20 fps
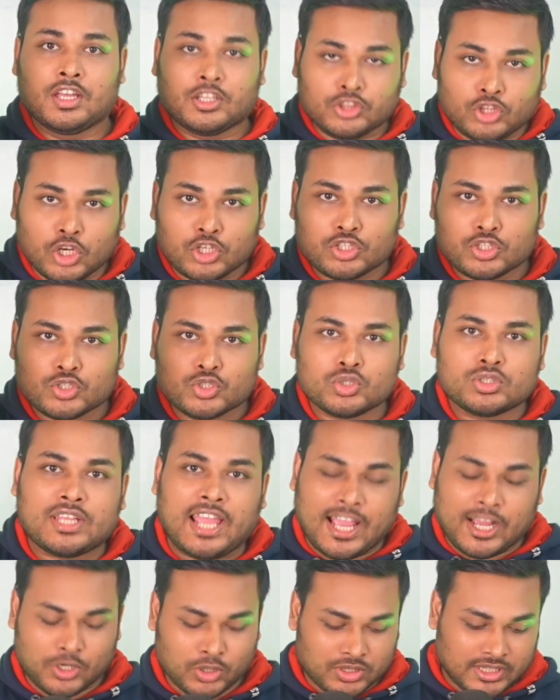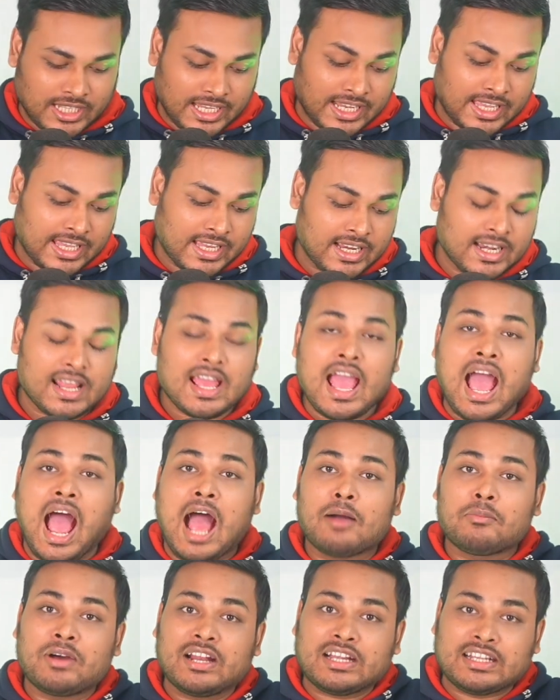দর্শক শ্রোতা এখন দেখেন
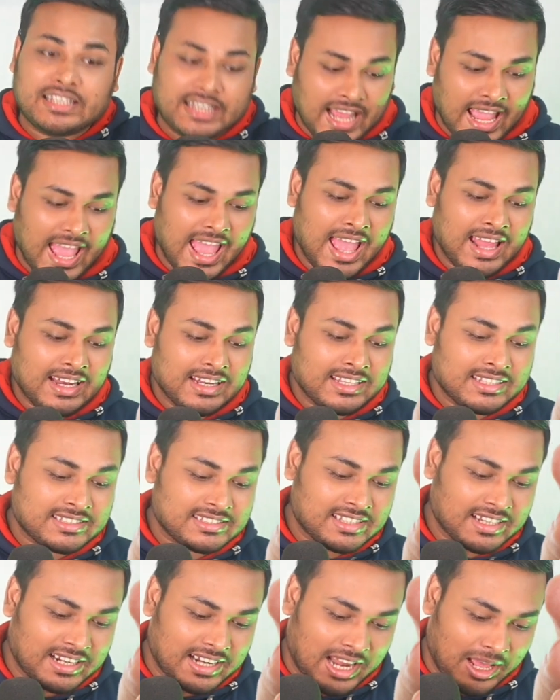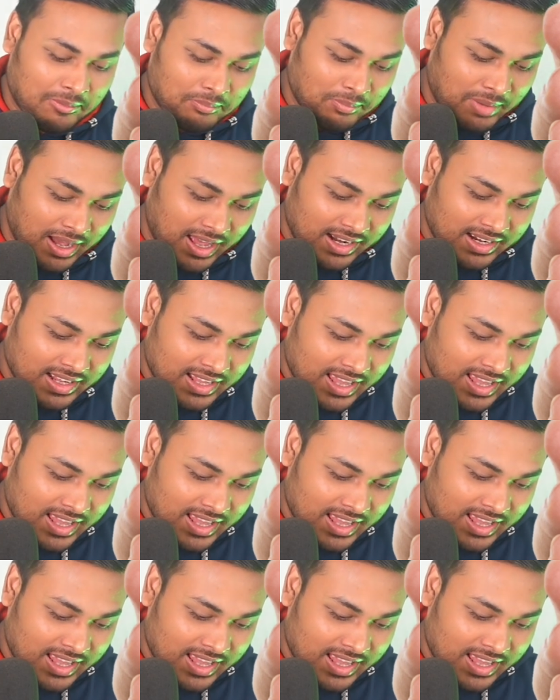আমার ডায়াল লিস্টের নাম্বার